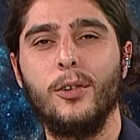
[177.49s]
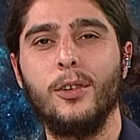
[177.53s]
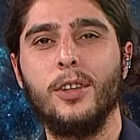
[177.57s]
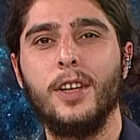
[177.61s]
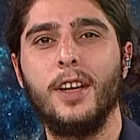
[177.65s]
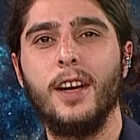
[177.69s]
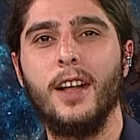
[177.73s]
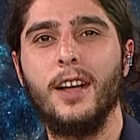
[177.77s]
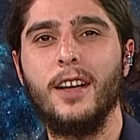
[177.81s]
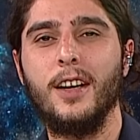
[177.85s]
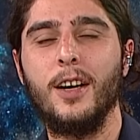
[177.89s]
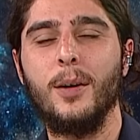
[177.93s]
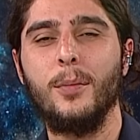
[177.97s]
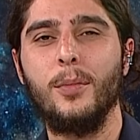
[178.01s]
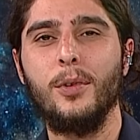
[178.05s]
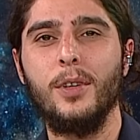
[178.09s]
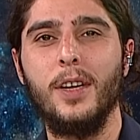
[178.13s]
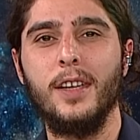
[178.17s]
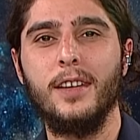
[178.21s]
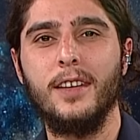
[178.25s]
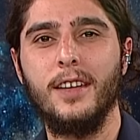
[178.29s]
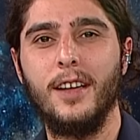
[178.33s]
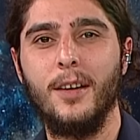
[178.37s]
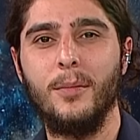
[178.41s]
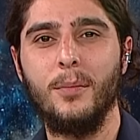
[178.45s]
olarak kabul
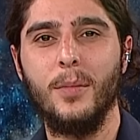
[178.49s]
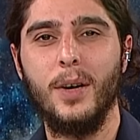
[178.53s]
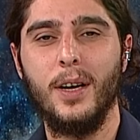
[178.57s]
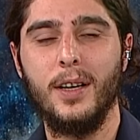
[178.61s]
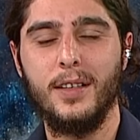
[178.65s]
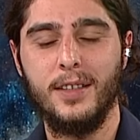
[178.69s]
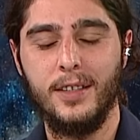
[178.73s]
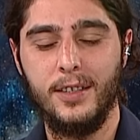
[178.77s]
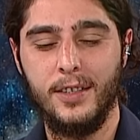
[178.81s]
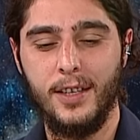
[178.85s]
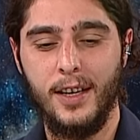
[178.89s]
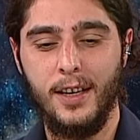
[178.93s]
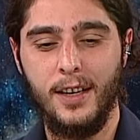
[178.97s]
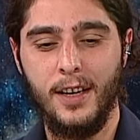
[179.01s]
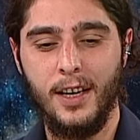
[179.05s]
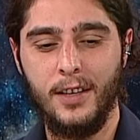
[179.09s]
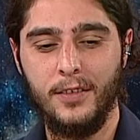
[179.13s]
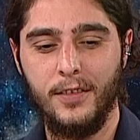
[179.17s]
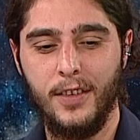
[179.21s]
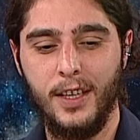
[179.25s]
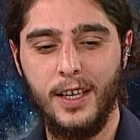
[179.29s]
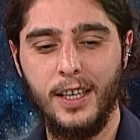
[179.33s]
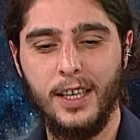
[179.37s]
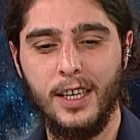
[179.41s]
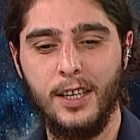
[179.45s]
edilen bazı şeyler
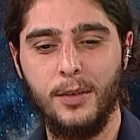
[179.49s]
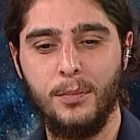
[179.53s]
var